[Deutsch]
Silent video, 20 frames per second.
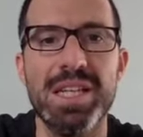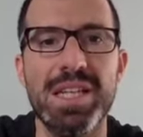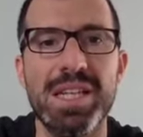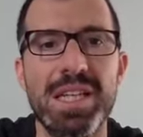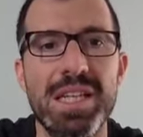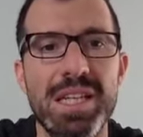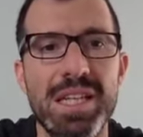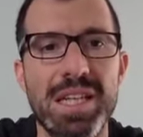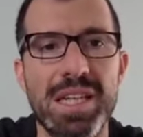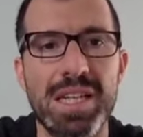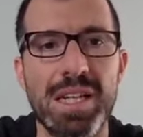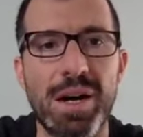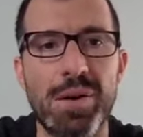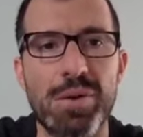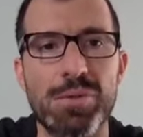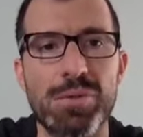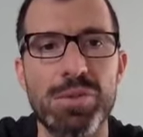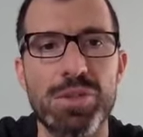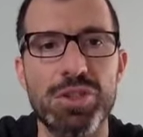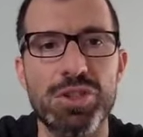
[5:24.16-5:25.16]
die
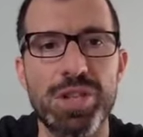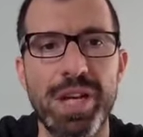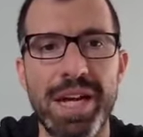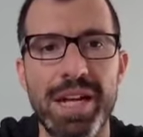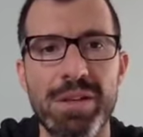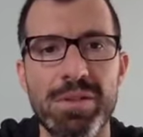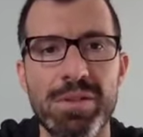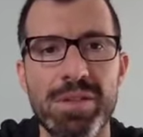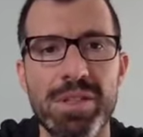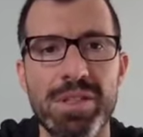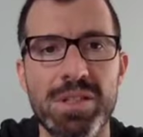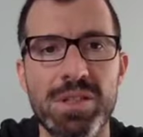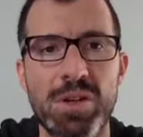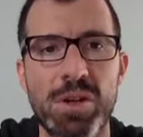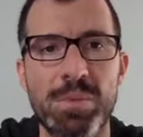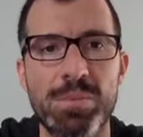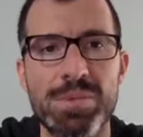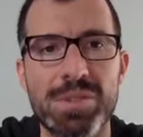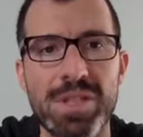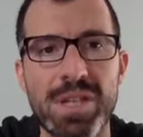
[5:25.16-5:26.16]
genauen Unterscheidungen
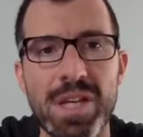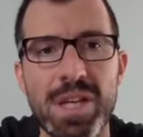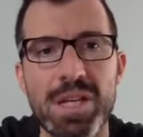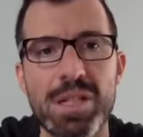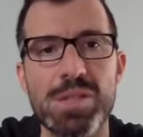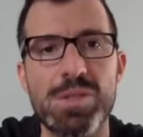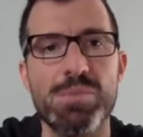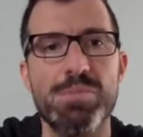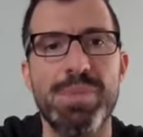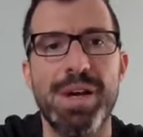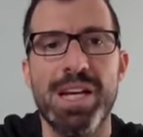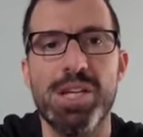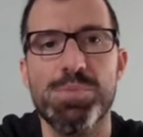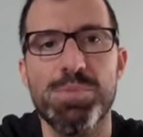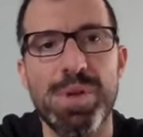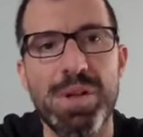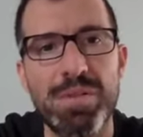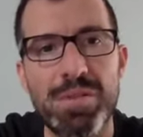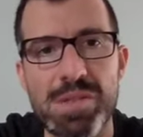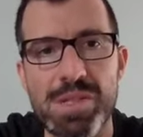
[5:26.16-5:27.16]
gehabt, zum
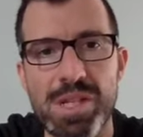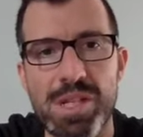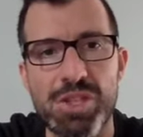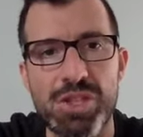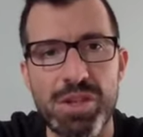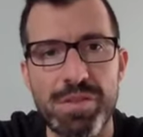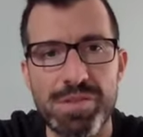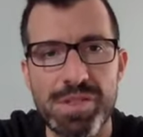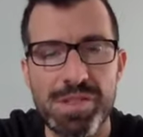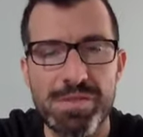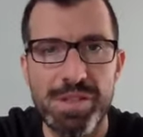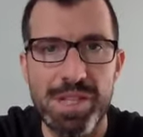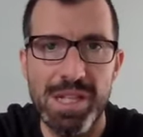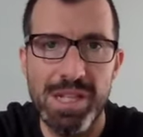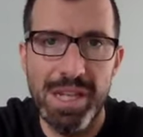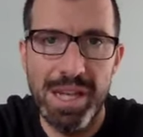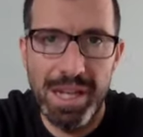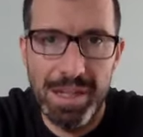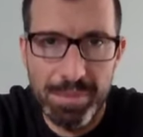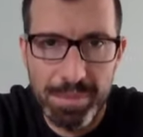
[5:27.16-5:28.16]
Beispiel was die
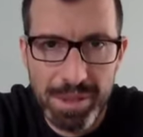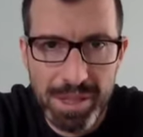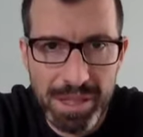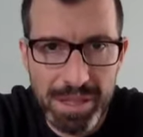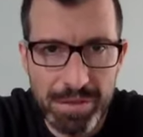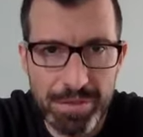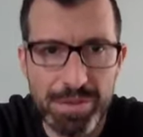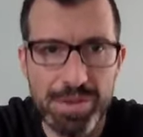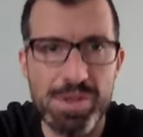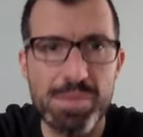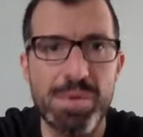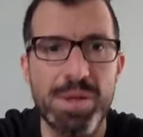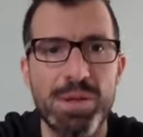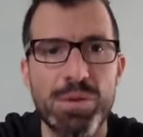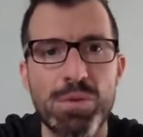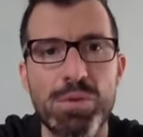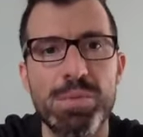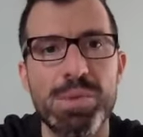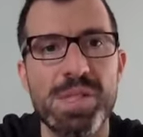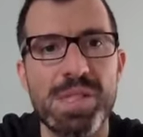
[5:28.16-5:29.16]
Geschäftsfähigkeit betrifft. Also bei
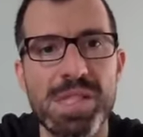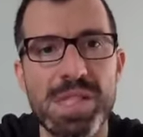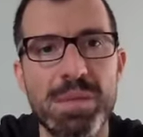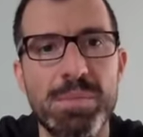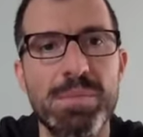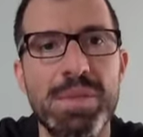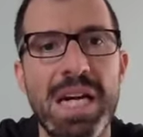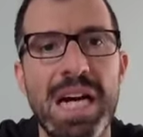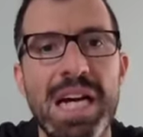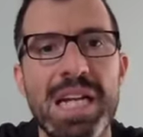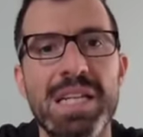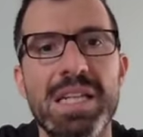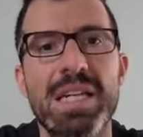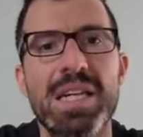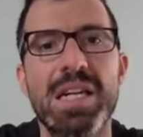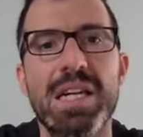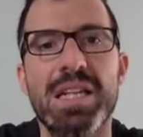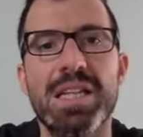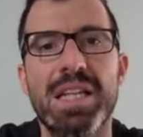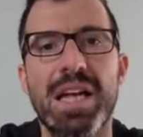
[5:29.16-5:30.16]
0 bis 7 Jahren
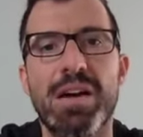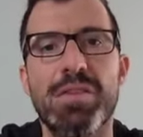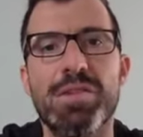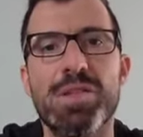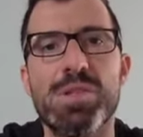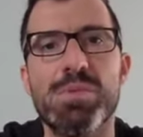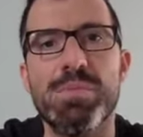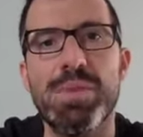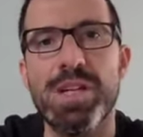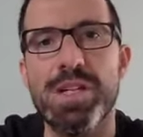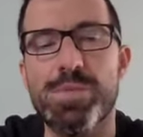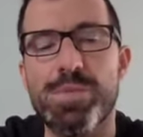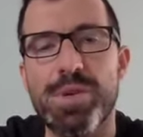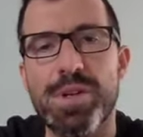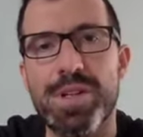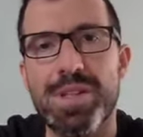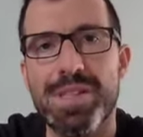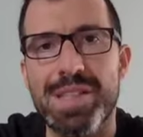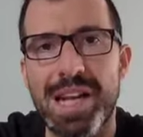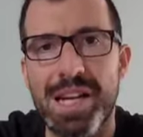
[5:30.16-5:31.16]
darf ich zum
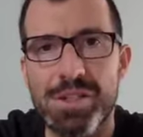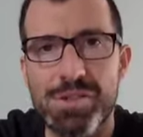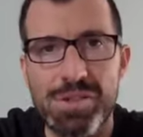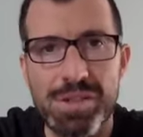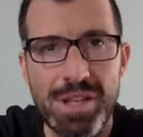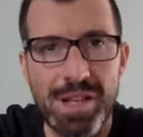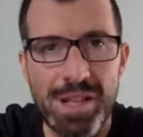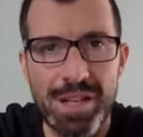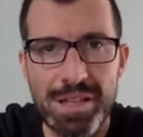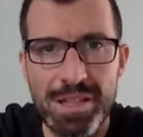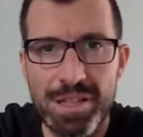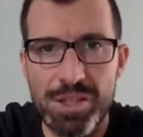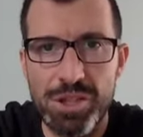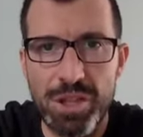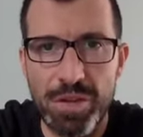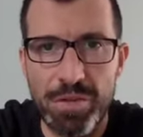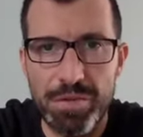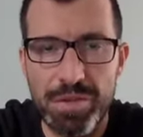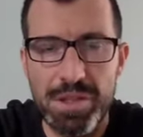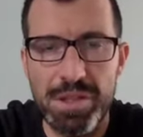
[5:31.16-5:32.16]
Beispiel
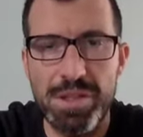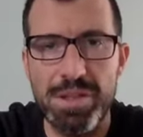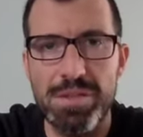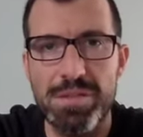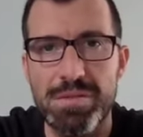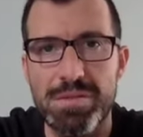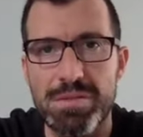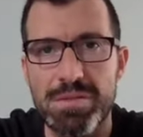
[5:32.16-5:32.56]
Taschengeldgeschäfte